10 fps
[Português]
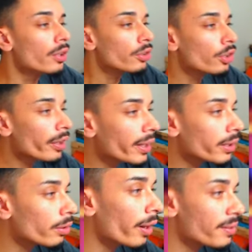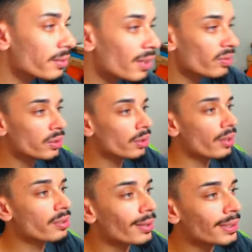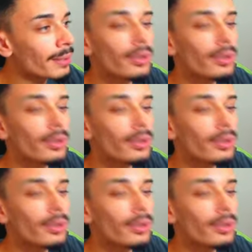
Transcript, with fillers: Tô jogando aqui no horário das 20 horas e 40